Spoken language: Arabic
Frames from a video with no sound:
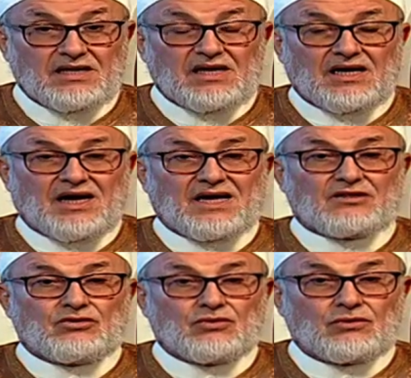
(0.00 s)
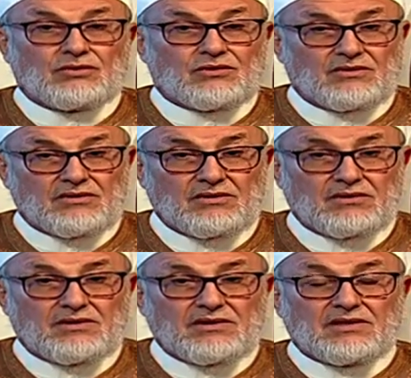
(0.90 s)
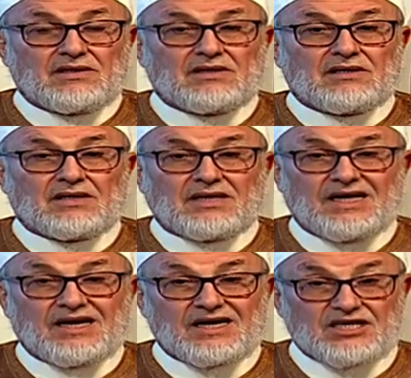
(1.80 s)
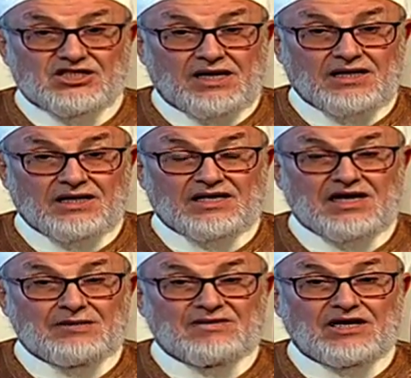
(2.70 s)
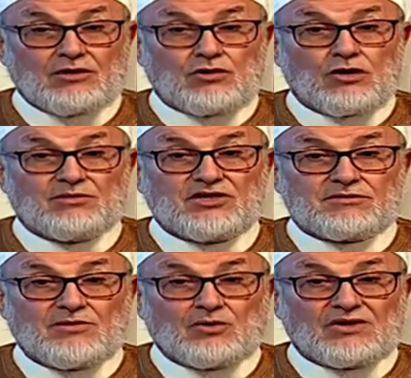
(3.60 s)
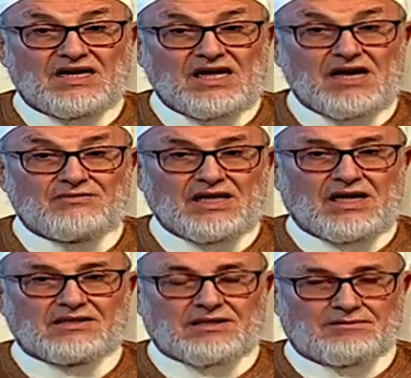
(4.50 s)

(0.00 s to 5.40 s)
أعدوا لها شهرا كاملا وهم يجمعون لها في الحطب